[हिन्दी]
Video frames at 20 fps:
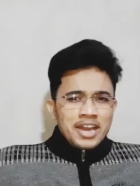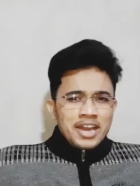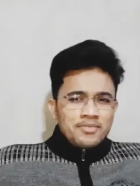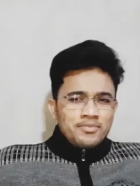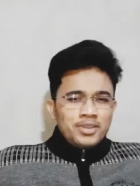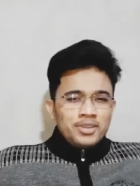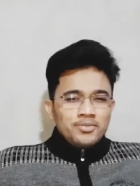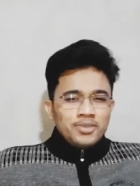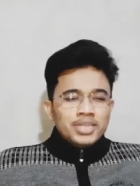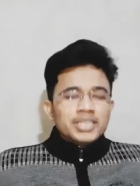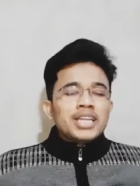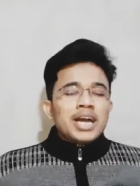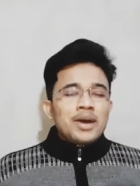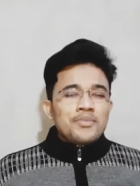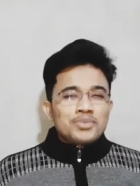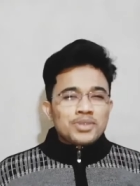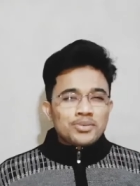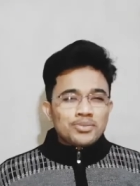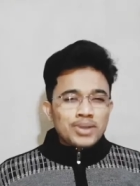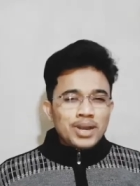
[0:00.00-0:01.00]
एवरीवन
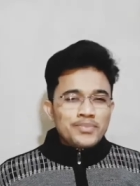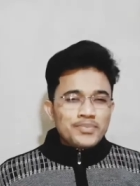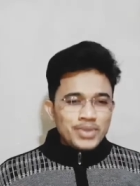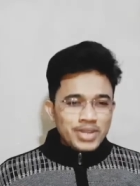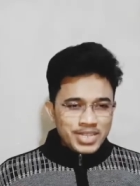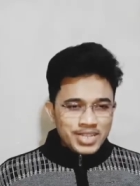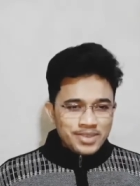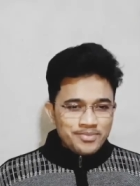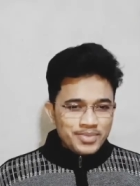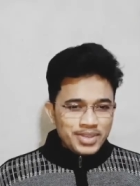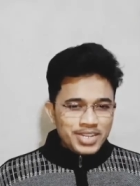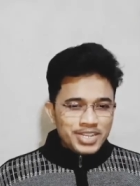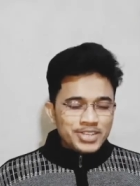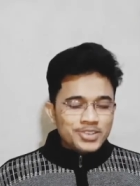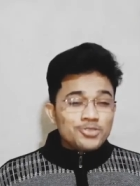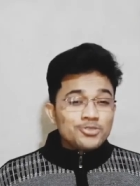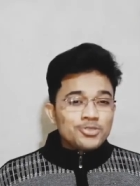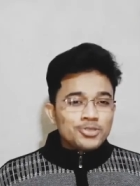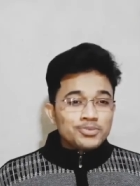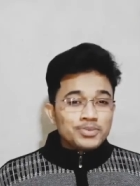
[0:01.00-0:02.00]
आप सबका फिर से मेरे
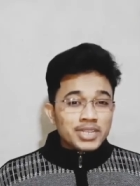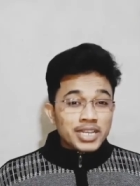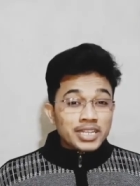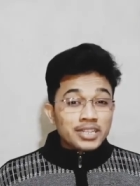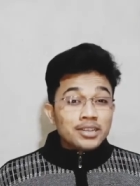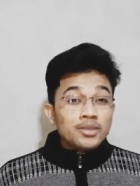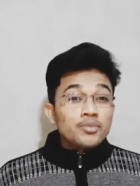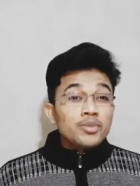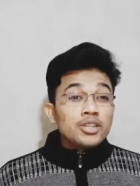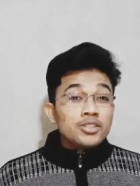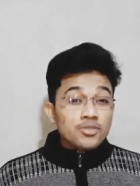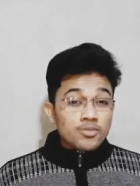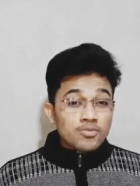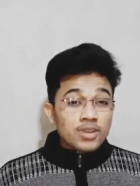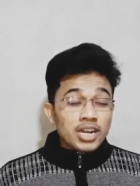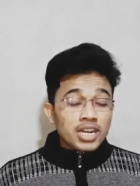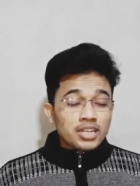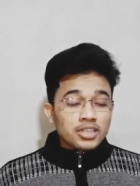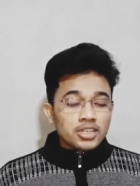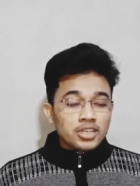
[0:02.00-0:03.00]
YouTube चैनल में
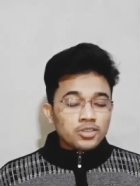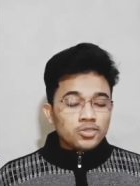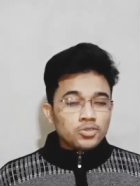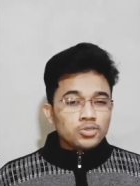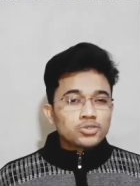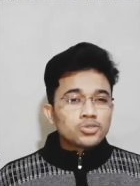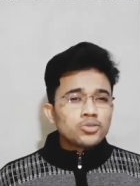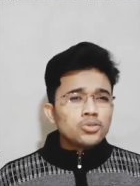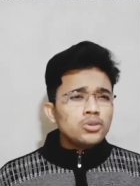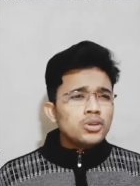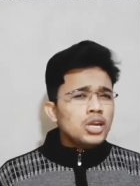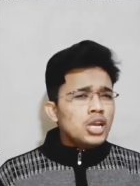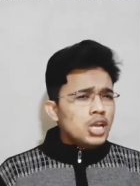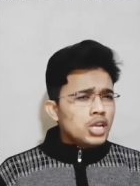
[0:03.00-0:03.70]
स्वागत है दोस्तों